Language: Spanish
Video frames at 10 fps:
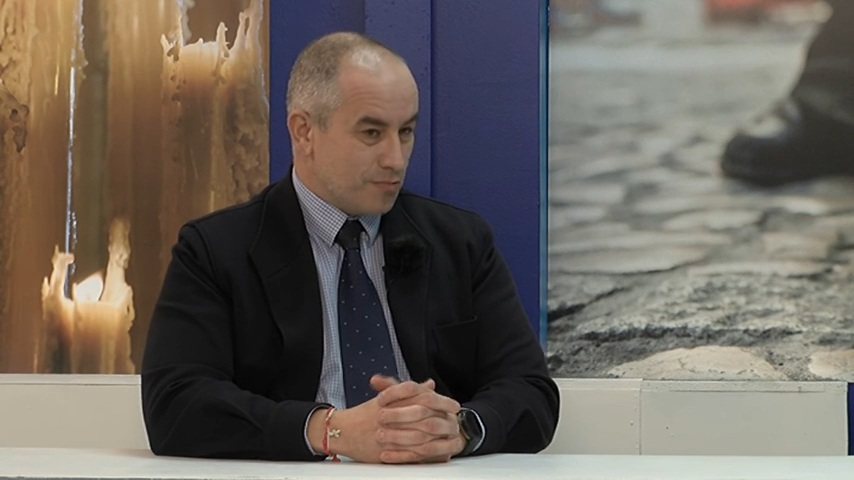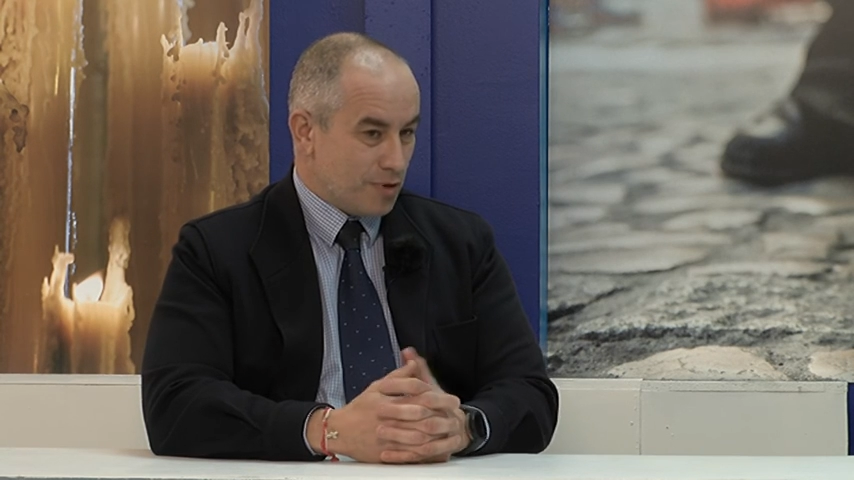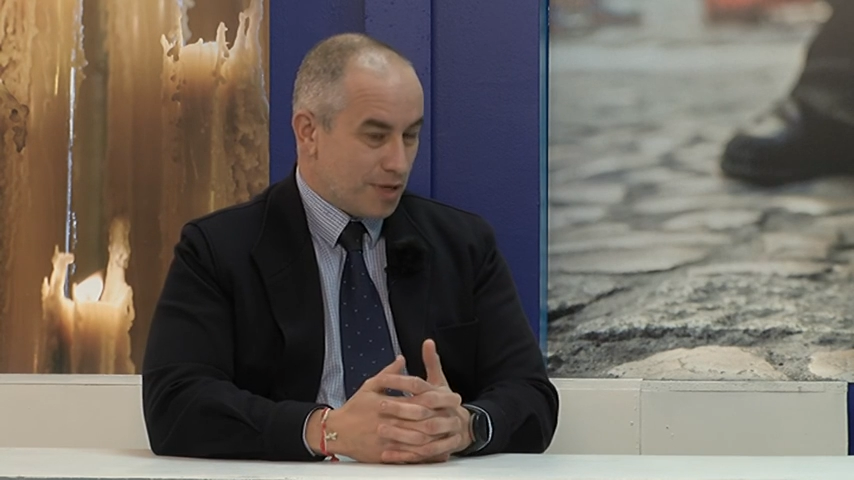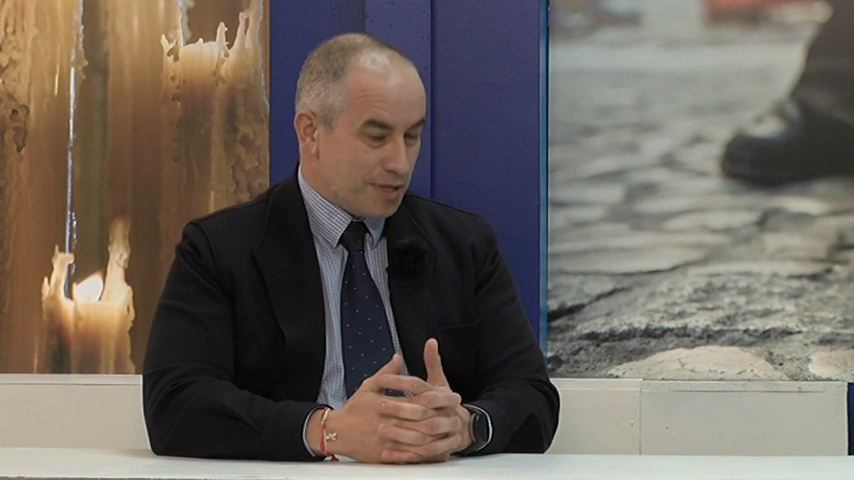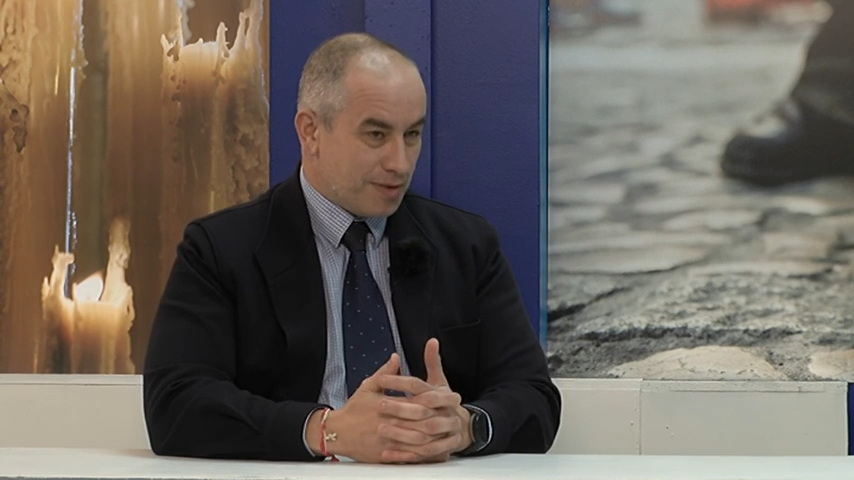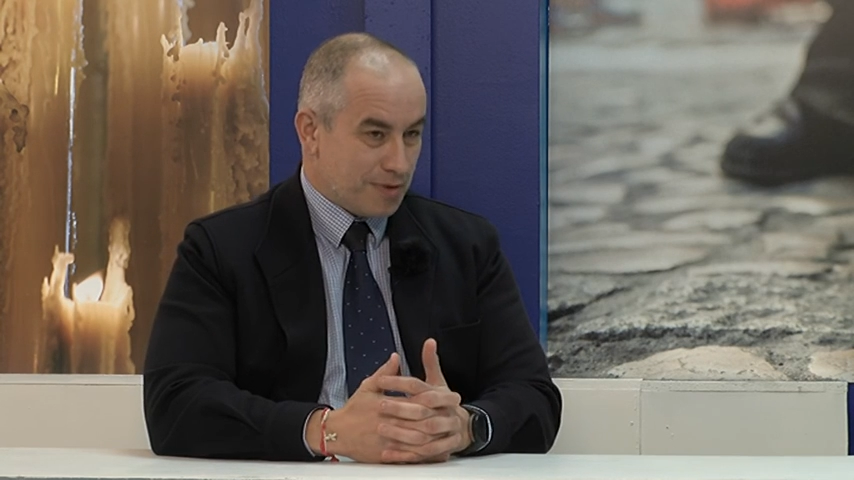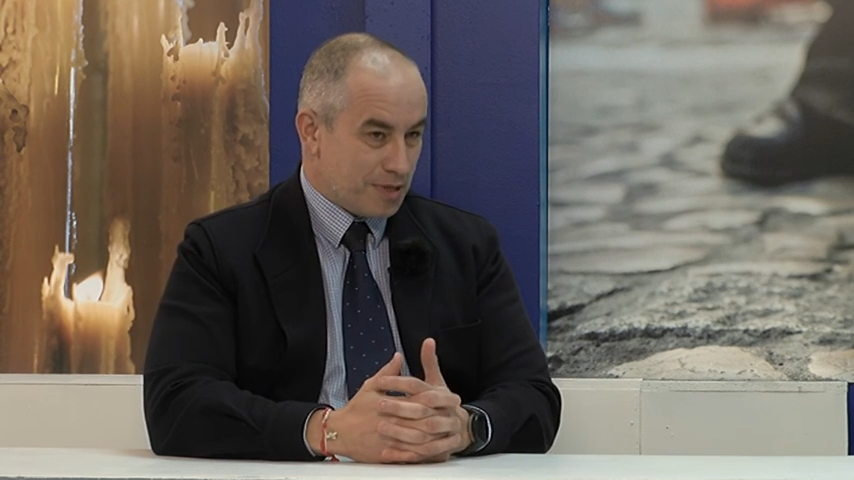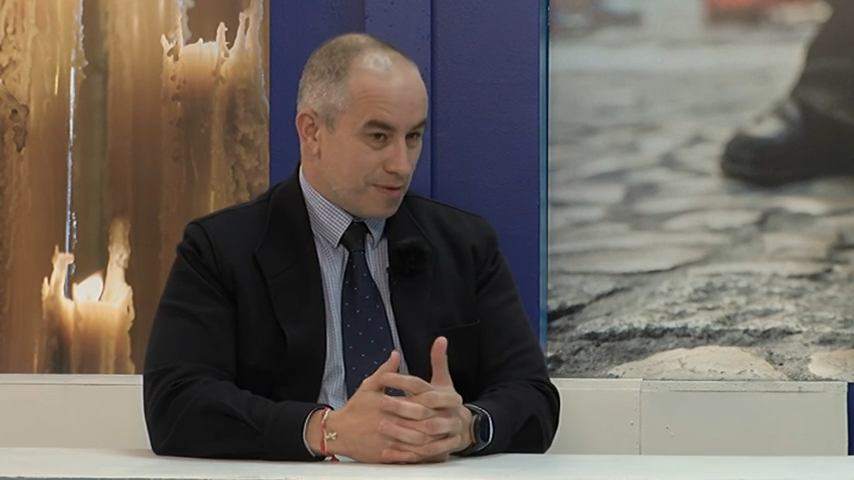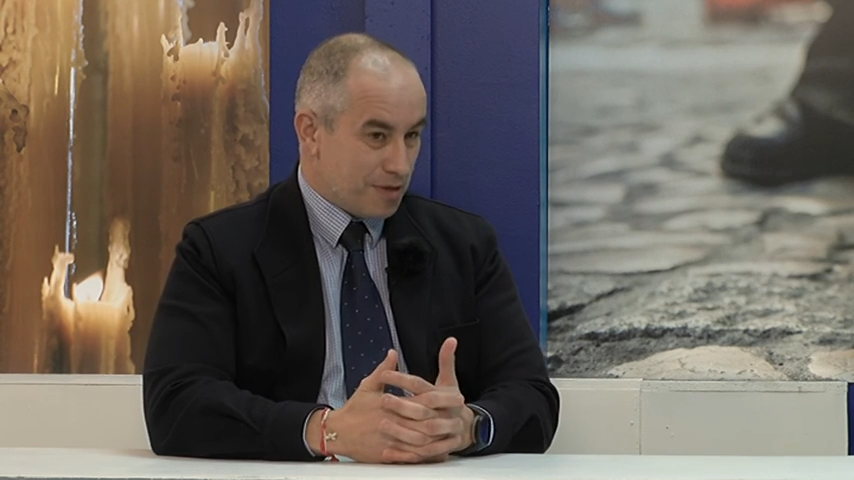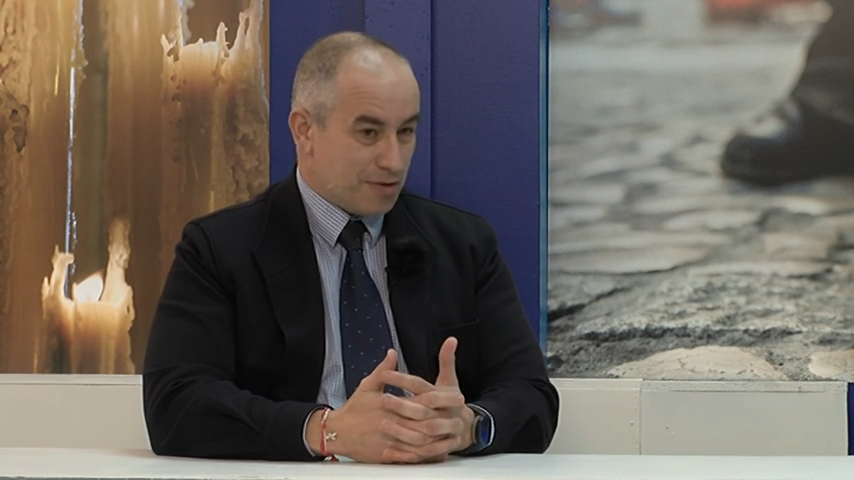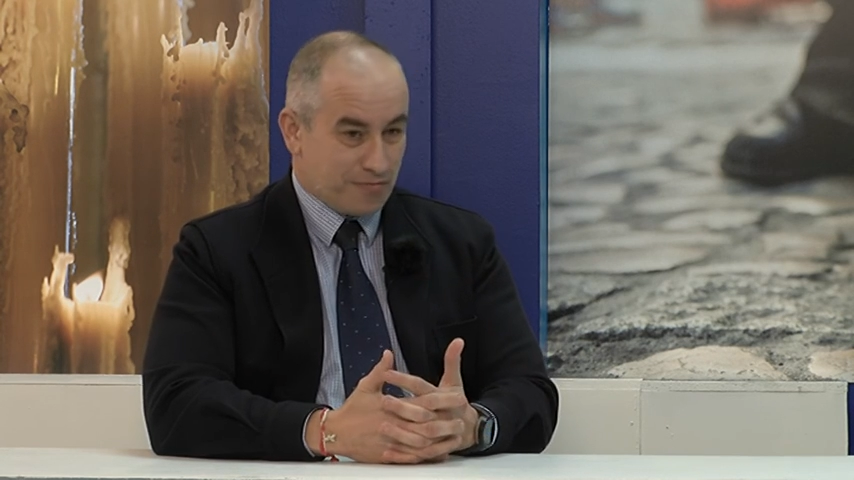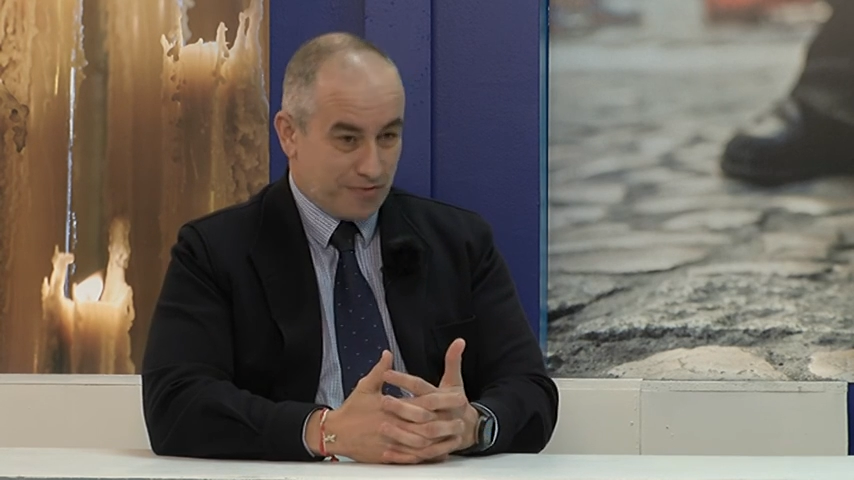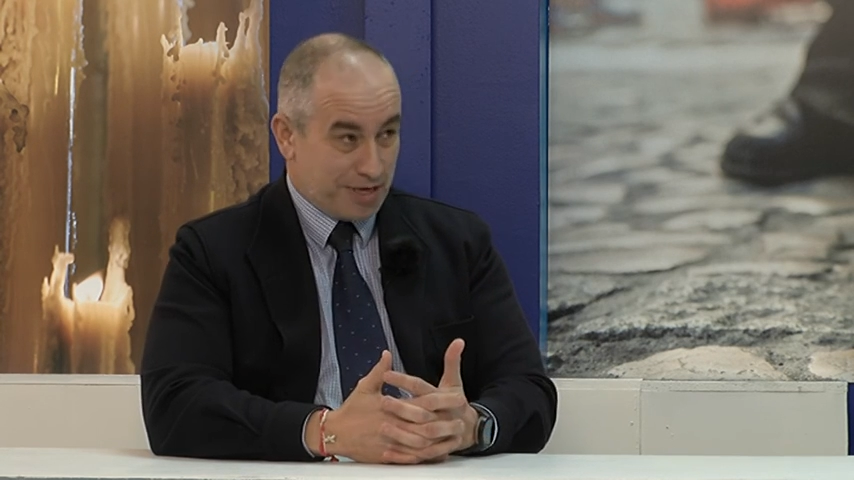pues directamente hablé con